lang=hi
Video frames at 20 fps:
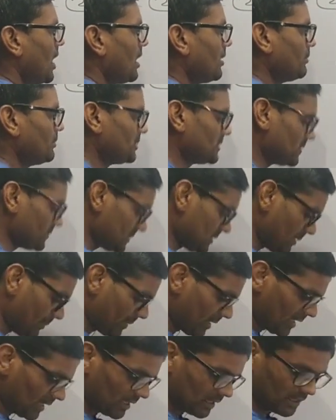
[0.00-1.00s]
अब सबसे
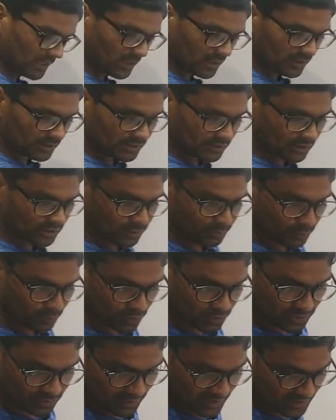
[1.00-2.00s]
पहले
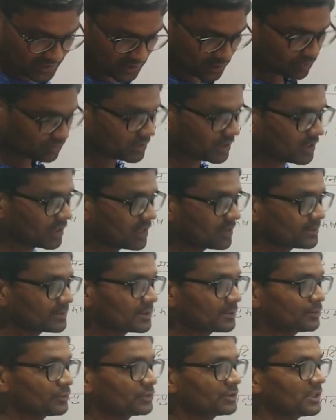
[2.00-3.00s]
तत्पुरुष समास का उदाहरण
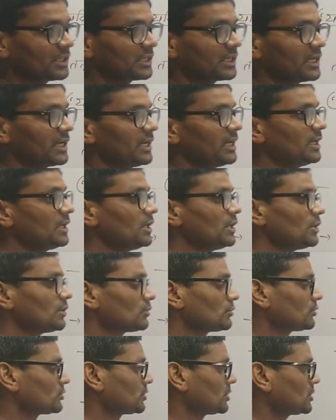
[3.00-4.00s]
आपसे पूछा गया है
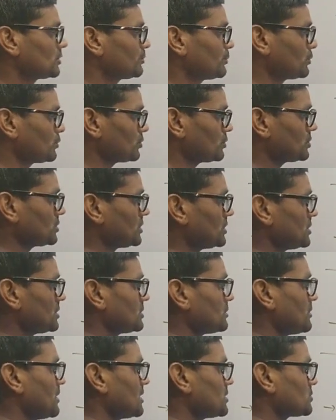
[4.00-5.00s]
तो तत्पुरुष
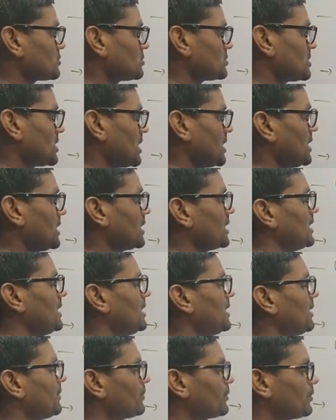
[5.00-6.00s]
समास को जानने के
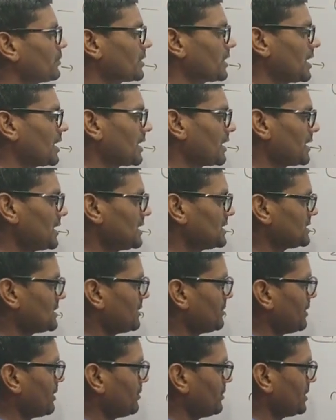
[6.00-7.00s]
लिए आपको क्या करना है
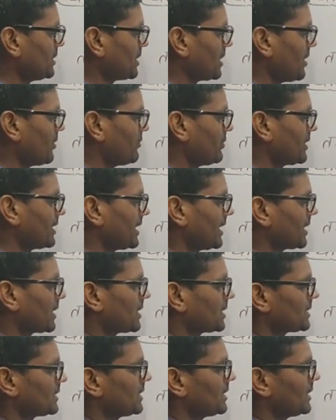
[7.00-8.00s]
जब हम इनका विग्रह
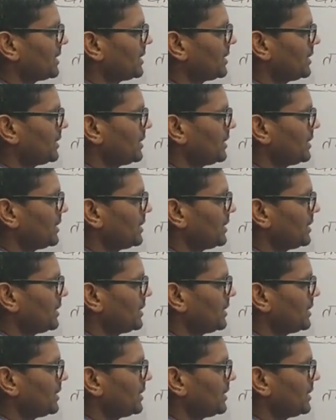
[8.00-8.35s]
करते हैं